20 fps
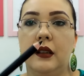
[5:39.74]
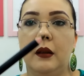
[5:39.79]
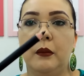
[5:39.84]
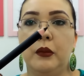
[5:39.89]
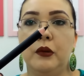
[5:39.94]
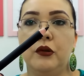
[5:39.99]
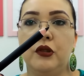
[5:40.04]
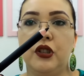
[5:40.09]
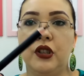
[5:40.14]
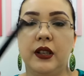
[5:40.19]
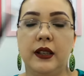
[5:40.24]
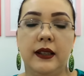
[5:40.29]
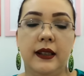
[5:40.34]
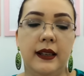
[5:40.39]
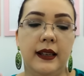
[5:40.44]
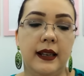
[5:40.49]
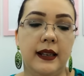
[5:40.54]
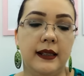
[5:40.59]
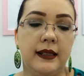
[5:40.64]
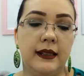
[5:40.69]
A pontinha
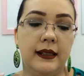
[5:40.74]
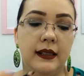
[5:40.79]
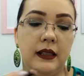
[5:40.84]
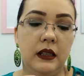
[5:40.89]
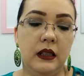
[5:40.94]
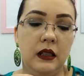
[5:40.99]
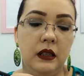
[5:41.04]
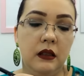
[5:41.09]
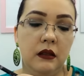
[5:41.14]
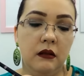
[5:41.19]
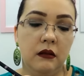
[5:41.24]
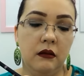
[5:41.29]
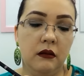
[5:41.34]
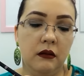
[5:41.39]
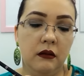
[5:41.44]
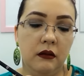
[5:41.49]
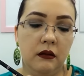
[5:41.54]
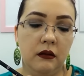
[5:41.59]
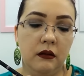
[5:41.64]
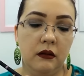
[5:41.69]
dele é assim.
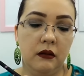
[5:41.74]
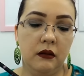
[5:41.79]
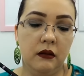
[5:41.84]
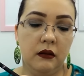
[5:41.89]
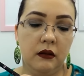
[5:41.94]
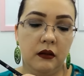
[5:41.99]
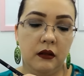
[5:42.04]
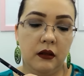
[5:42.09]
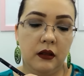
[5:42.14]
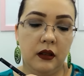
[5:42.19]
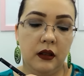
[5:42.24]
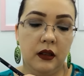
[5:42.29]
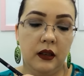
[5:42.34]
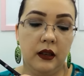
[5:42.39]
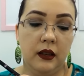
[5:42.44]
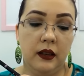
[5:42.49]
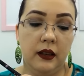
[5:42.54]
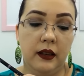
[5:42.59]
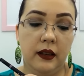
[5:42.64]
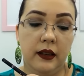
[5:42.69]

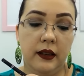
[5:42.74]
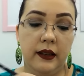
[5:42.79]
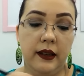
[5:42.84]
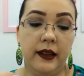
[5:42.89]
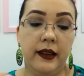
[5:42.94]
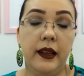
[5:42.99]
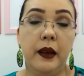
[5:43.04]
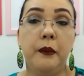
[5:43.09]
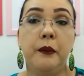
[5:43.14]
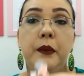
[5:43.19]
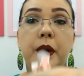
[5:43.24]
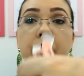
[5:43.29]
E ele é